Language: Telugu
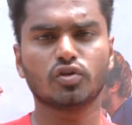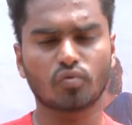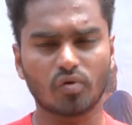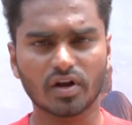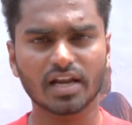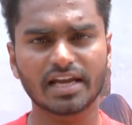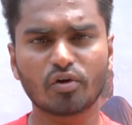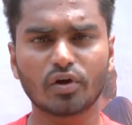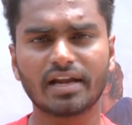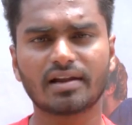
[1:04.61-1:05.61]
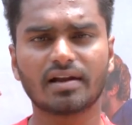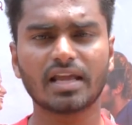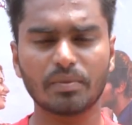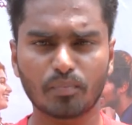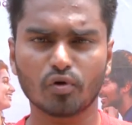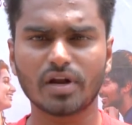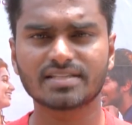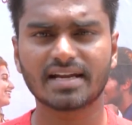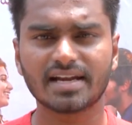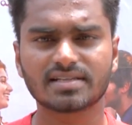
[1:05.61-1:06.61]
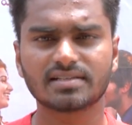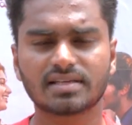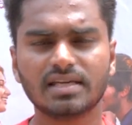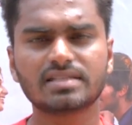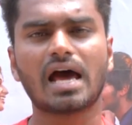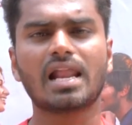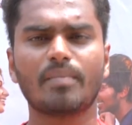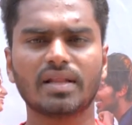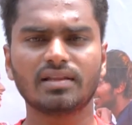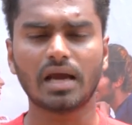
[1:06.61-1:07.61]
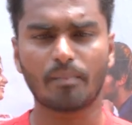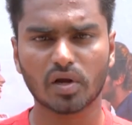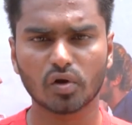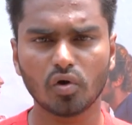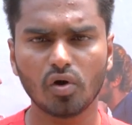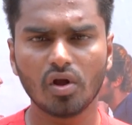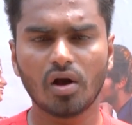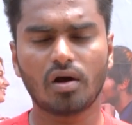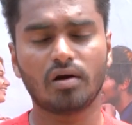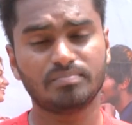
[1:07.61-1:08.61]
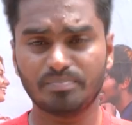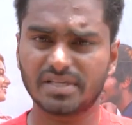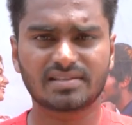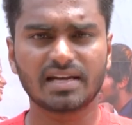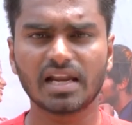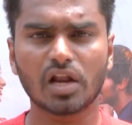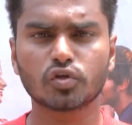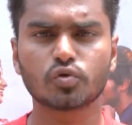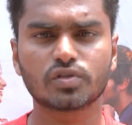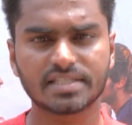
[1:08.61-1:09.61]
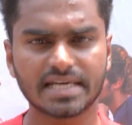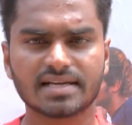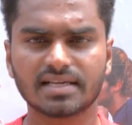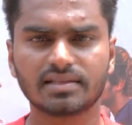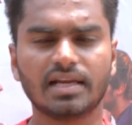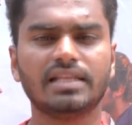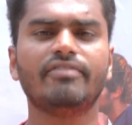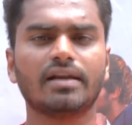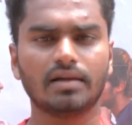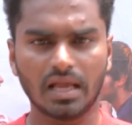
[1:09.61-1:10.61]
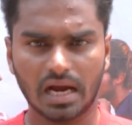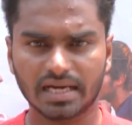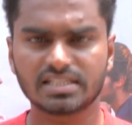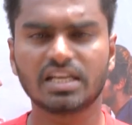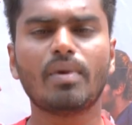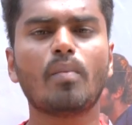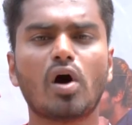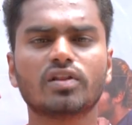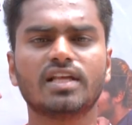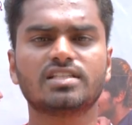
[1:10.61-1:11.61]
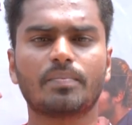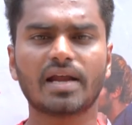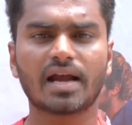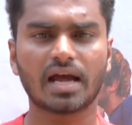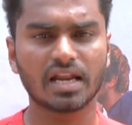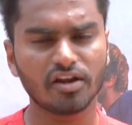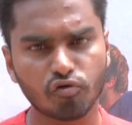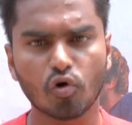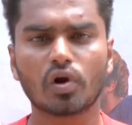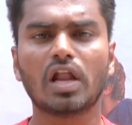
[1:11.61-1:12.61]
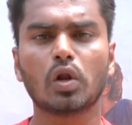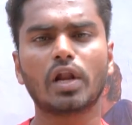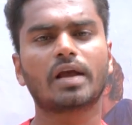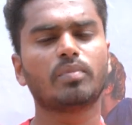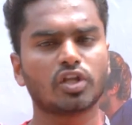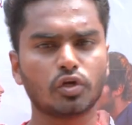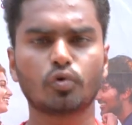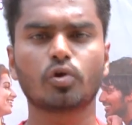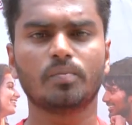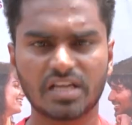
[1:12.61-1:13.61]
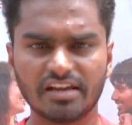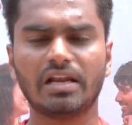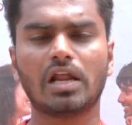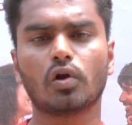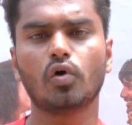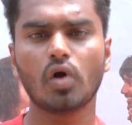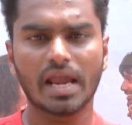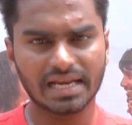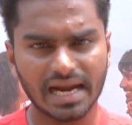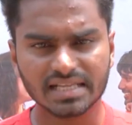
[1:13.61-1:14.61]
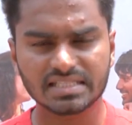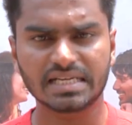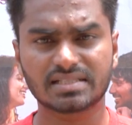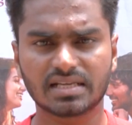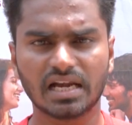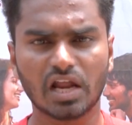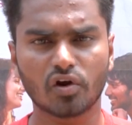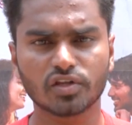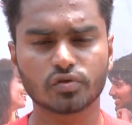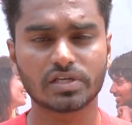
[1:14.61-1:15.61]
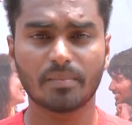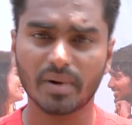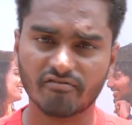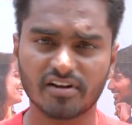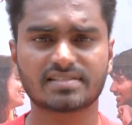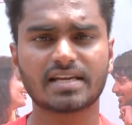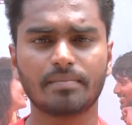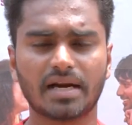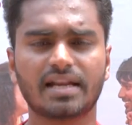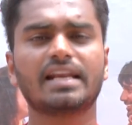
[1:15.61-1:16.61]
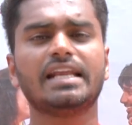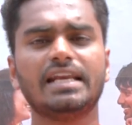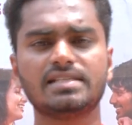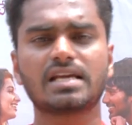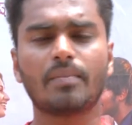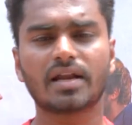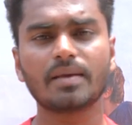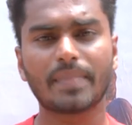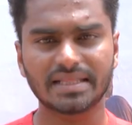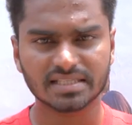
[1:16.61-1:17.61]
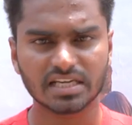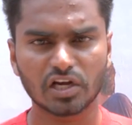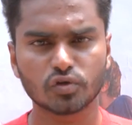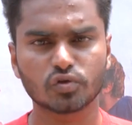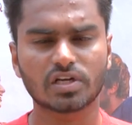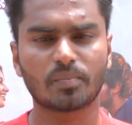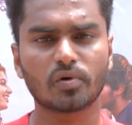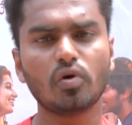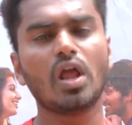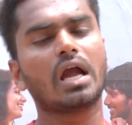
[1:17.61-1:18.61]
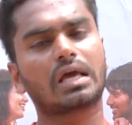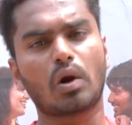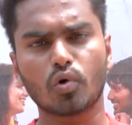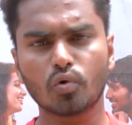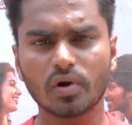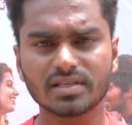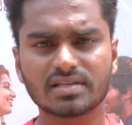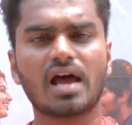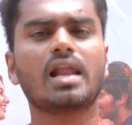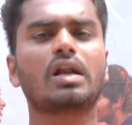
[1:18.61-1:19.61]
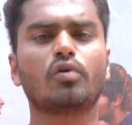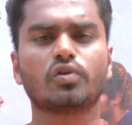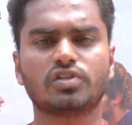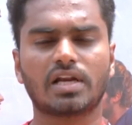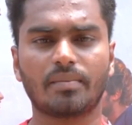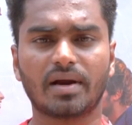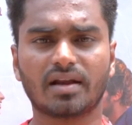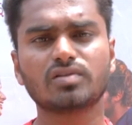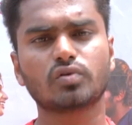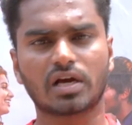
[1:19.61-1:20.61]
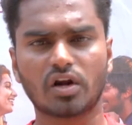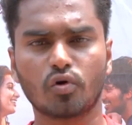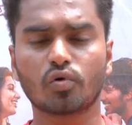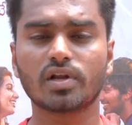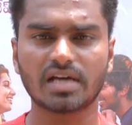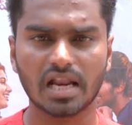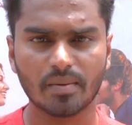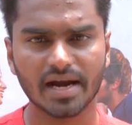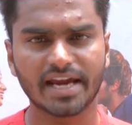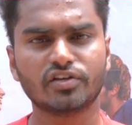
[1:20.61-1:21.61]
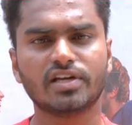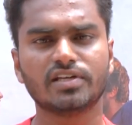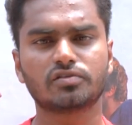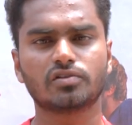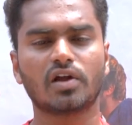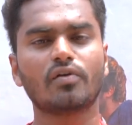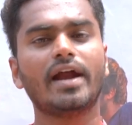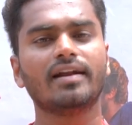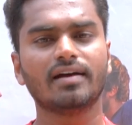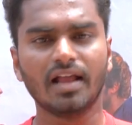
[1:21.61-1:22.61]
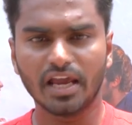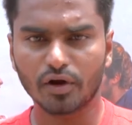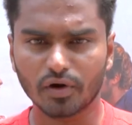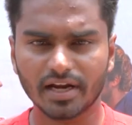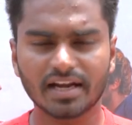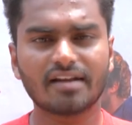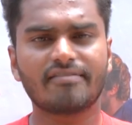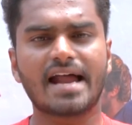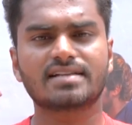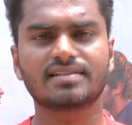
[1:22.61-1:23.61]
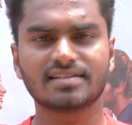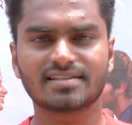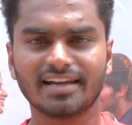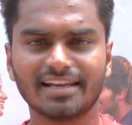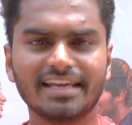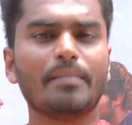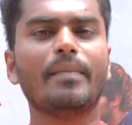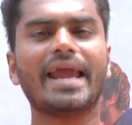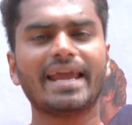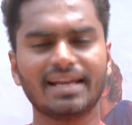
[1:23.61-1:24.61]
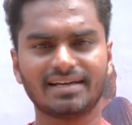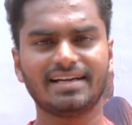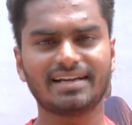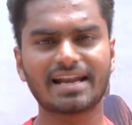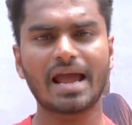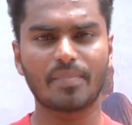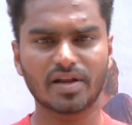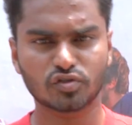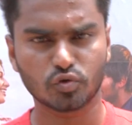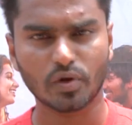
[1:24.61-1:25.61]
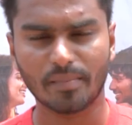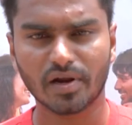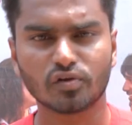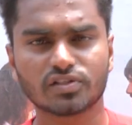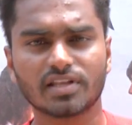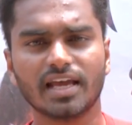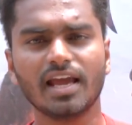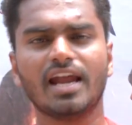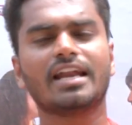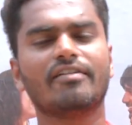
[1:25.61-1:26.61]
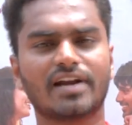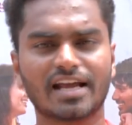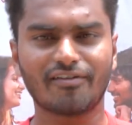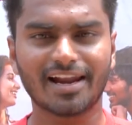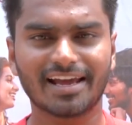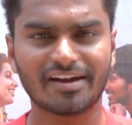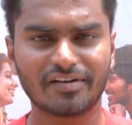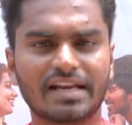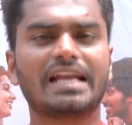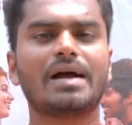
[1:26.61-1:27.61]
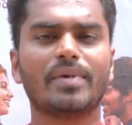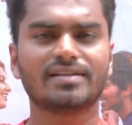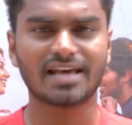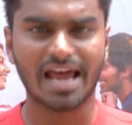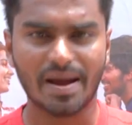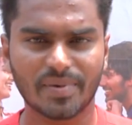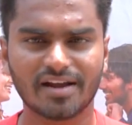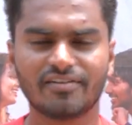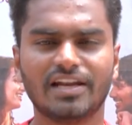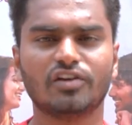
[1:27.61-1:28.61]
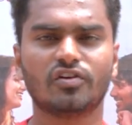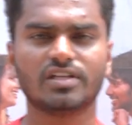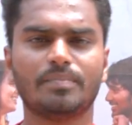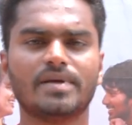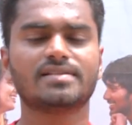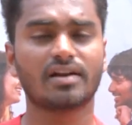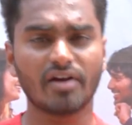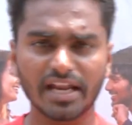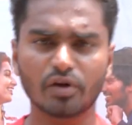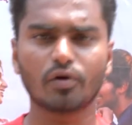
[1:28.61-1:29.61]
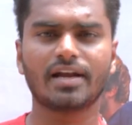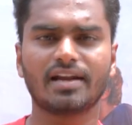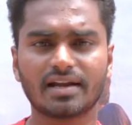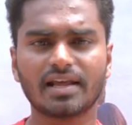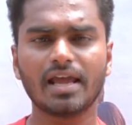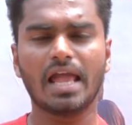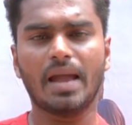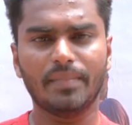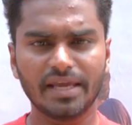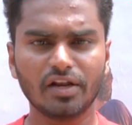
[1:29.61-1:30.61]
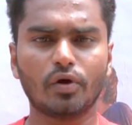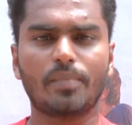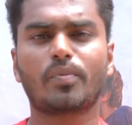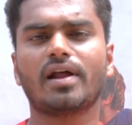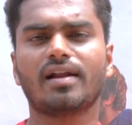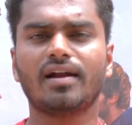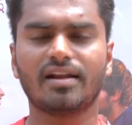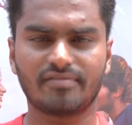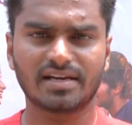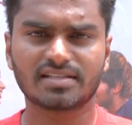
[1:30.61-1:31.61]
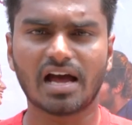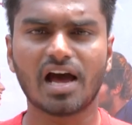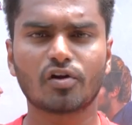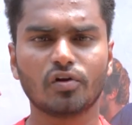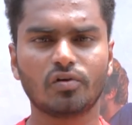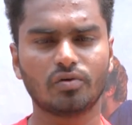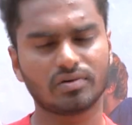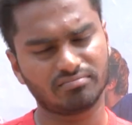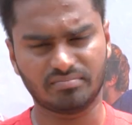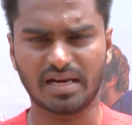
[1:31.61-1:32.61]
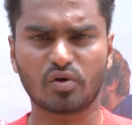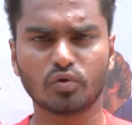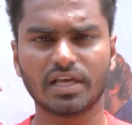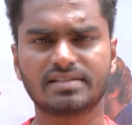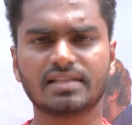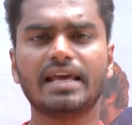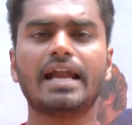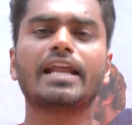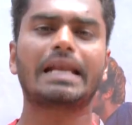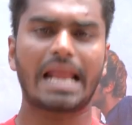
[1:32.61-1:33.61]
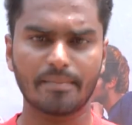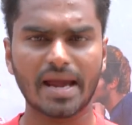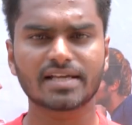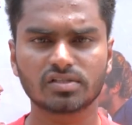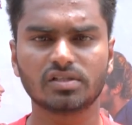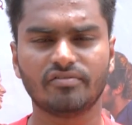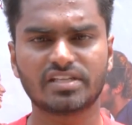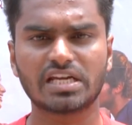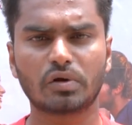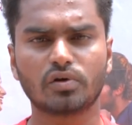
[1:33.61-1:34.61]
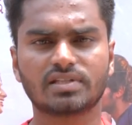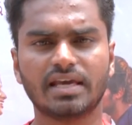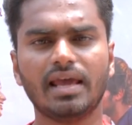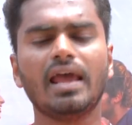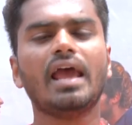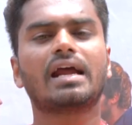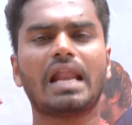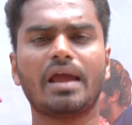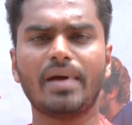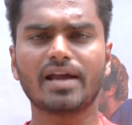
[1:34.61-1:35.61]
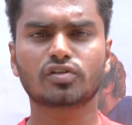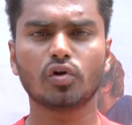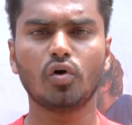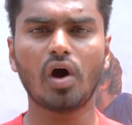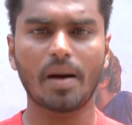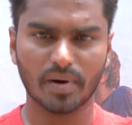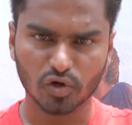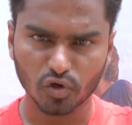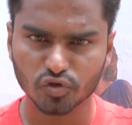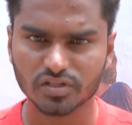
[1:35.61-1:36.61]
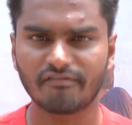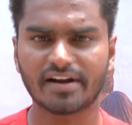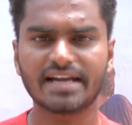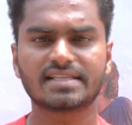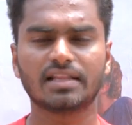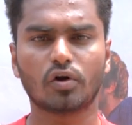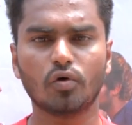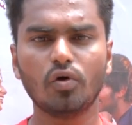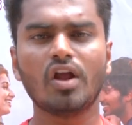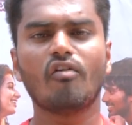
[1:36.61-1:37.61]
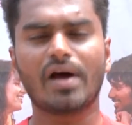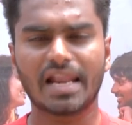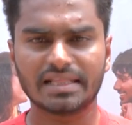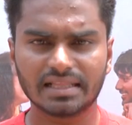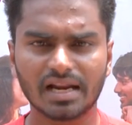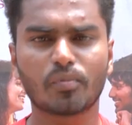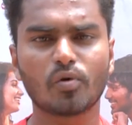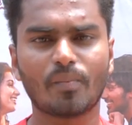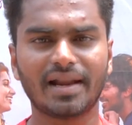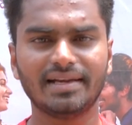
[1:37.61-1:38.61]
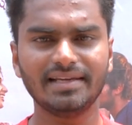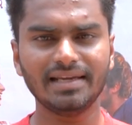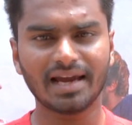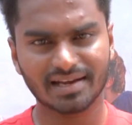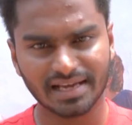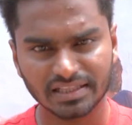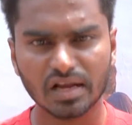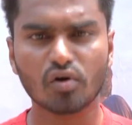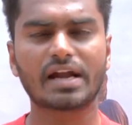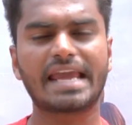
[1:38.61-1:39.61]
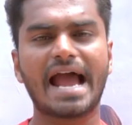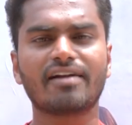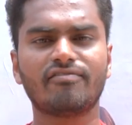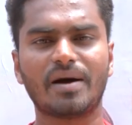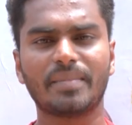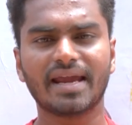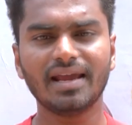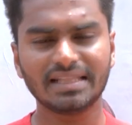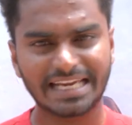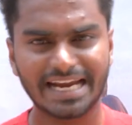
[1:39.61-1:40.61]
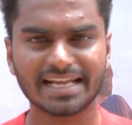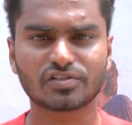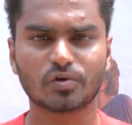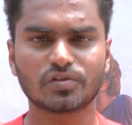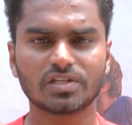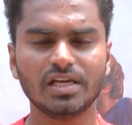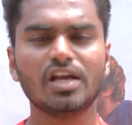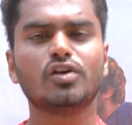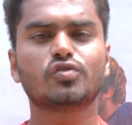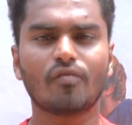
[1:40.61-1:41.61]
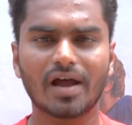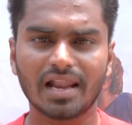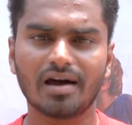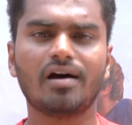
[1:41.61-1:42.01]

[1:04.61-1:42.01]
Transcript: సో ఓవరాల్గా ఇంకోటి ఏంటంటే ఇప్పుడున్న జనరేషన్స్కి చాలామంది అప్పట్లో బిగ్ స్క్రీన్లలో చూసే ఛాన్స్ అయితే లేదు ఈవెన్ అంటే సినిమా బాగుందని చెప్పినా కానీ ఫోన్లలో లేకపోతే యూట్యూబ్ టీవీలలో ఇలాంటి చిన్న స్క్రీన్లలోనే చూసాం బట్ ఫస్ట్ టైం అంటే రిలీజ్ కాబట్టి పెద్ద స్క్రీన్లో చూసినప్పుడు క్రౌడ్ కూడా చాలా క్రౌడ్ వచ్చారనమాట సో ఆ క్రౌడ్ కూడా చాలా బాగా ఎంజాయ్ చేస్తున్నారు అండ్ ఇంకోటి ఏంటంటే ఫ్యాన్స్ నుంచి వెళ్ళి మెయిన్ ఏంటంటే హ్యాపీడేస్ డేస్ టూ ఏమన్నా వస్తే డెఫినెట్గా వాళ్ళకి ఏమంటారు ఇంకా మేము చాలా హ్యాపీగా ఫీల్ అవుతాం అని చెప్పేశారు అండ్ ఇంకోటి ఏంటంటే ఏంటంటే మీరు ఎప్పుడన్నా డెఫినెట్ చాలా రోజులు మనకు తెలిసిందే అంటే క్లైమాక్స్ విషయానికి వస్తే క్లైమాక్స్లో అప్పట్లో చూసిన ఫ్రెండ్స్ అందరూ వాళ్ళందరూ ఇప్పుడు మళ్ళీ అంటే అందరూ ఒక గ్యాంగ్ ఫామ్ అయ్యి థియేటర్స్కి వచ్చి సో వాళ్ళ